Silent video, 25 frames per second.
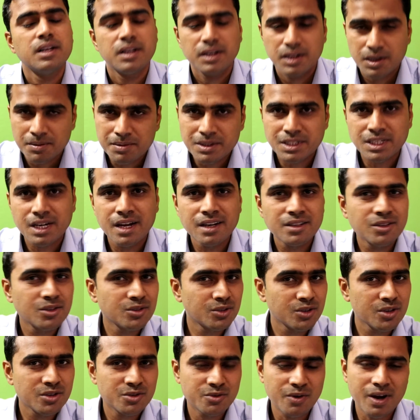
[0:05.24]
नमस्कार
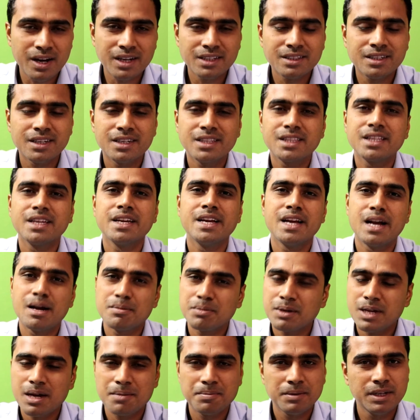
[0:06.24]
दोस्तों स्वागत करते हैं
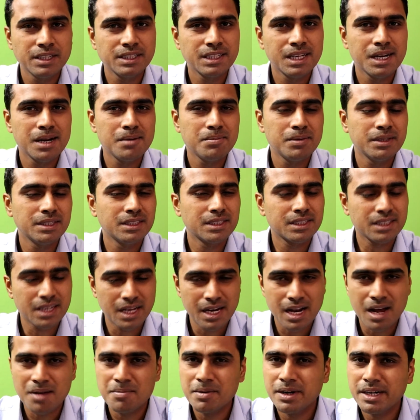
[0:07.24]
आपके अपने चैनल पर जिसका
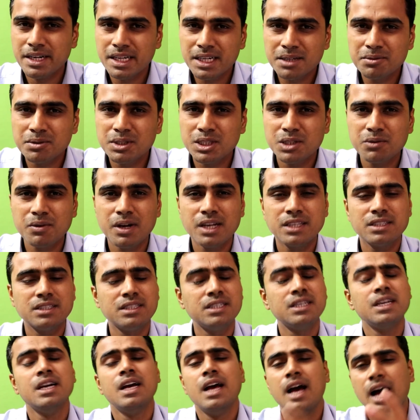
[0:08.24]
नाम है टेक विद तिवारी
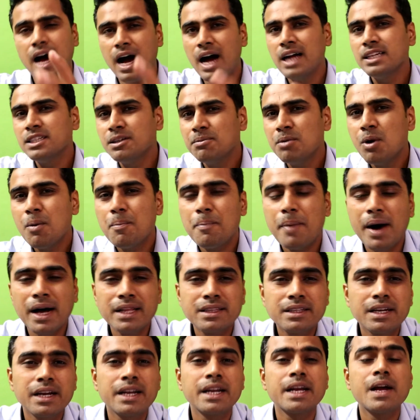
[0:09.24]
आज हम लोग बात
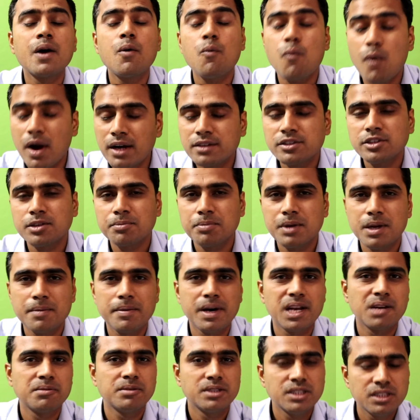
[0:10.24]
करेंगे व्हाट्सअप के
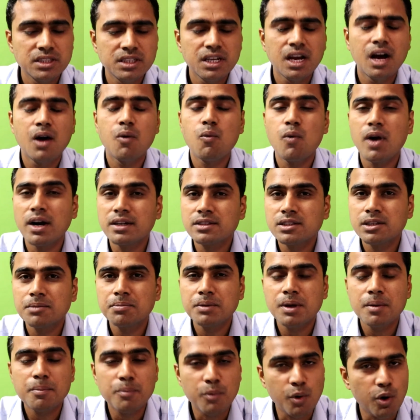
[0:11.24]
बारे में जी हाँ व्हाट्सअप
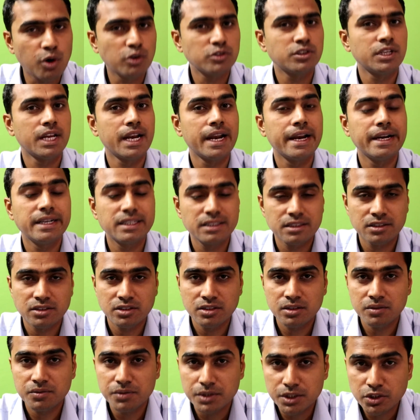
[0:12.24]
के बहुत सारे
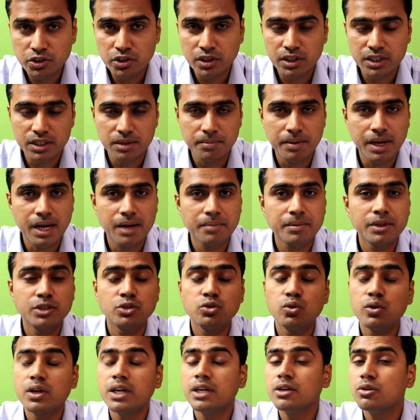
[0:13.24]
इंटरेस्टिंग फीचर के बारे में
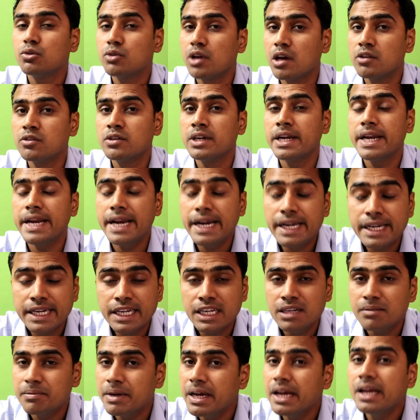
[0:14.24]
जो कि
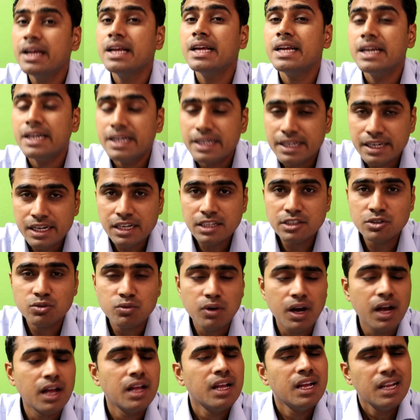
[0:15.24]
2018 में रिलीज
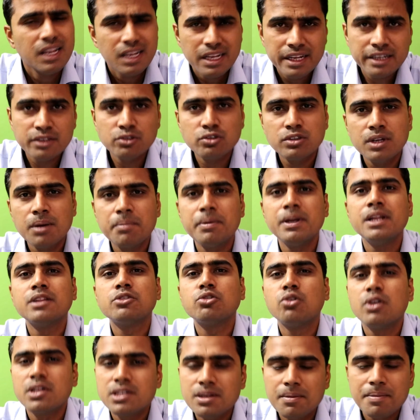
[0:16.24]
हुआ लेकिन उसके पहले
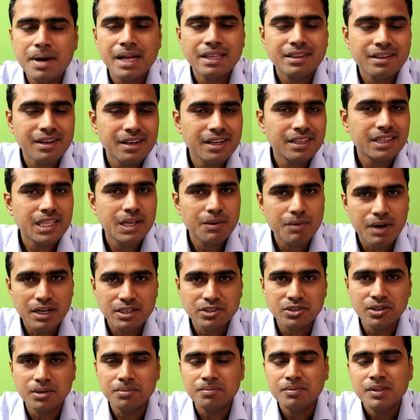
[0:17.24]
थोड़ा सा बात कर लेते हैं
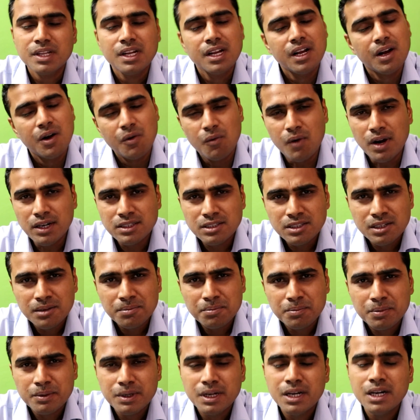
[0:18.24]
व्हाट्सअप
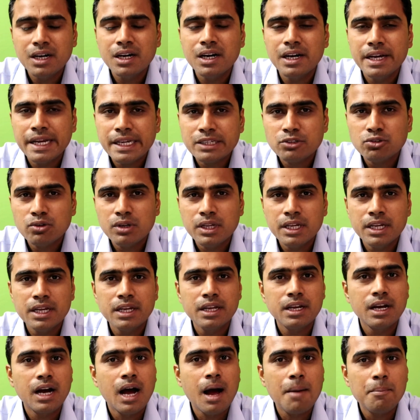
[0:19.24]
व्हाट्सअप एक्चुअली
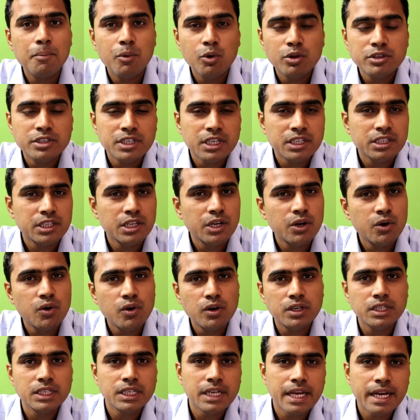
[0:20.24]
आप बोल सकते हो
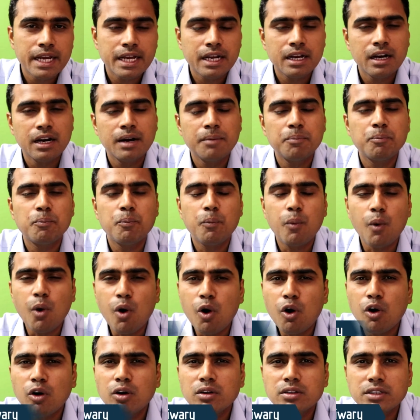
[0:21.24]
कि एक
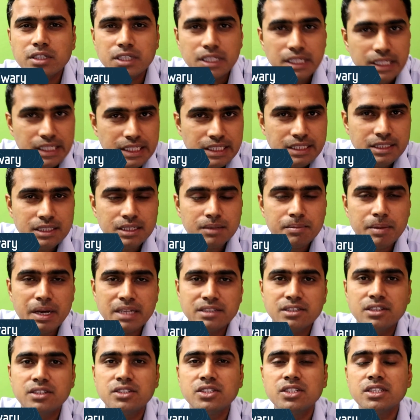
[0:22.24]
बहुत ही ईजी
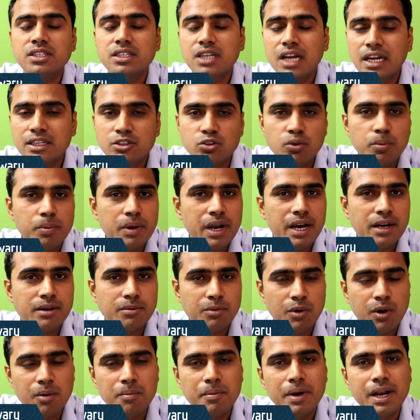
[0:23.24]
मैसेजिंग का जो
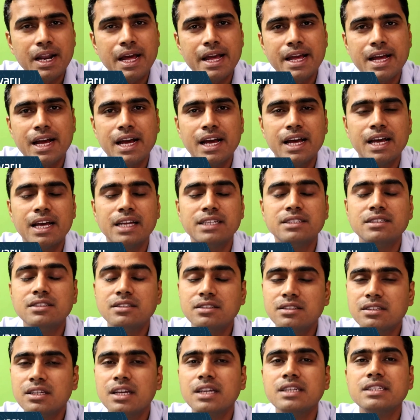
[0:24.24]
प्लेटफॉर्म बनाया है
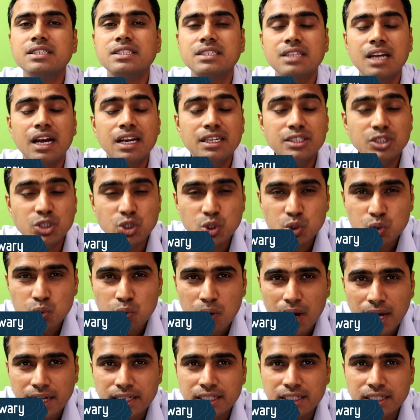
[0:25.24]
जिससे इसका यू